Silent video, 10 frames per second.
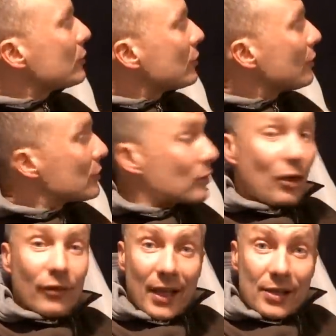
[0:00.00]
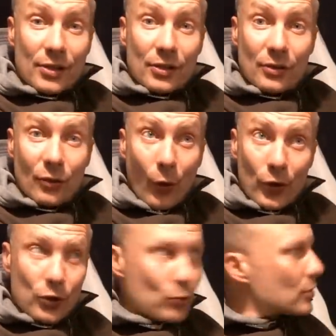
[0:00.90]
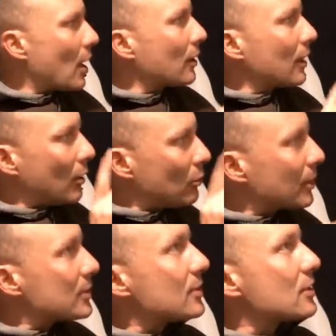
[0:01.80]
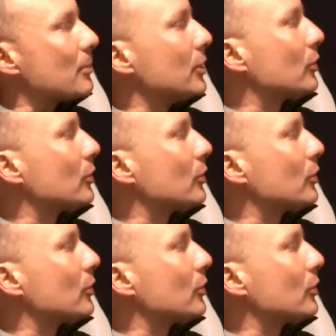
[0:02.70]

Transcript: ich sogar vergessen euch zu sagen, aber man sieht es ja im